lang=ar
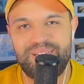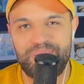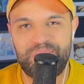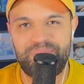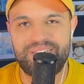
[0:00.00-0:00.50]

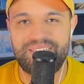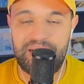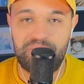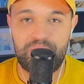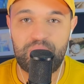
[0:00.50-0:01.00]
اليوم غادي
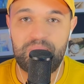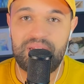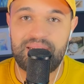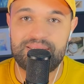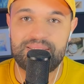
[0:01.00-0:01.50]
نعاود
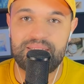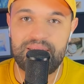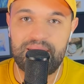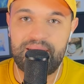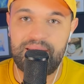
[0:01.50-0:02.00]
لكم القصة
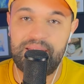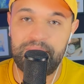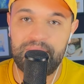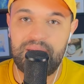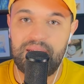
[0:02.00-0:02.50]
ديال
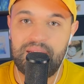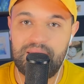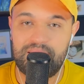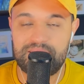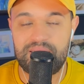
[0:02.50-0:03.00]
كريم
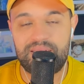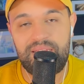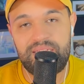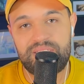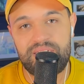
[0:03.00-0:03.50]
اللي
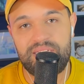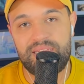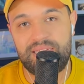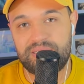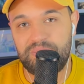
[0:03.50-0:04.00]
خرجت ليه
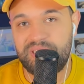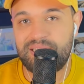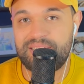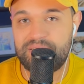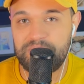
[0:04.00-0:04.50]
جنية اللي
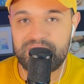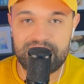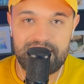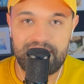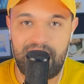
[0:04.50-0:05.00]
سميتها
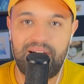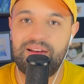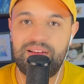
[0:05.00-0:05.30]
شمس الضحى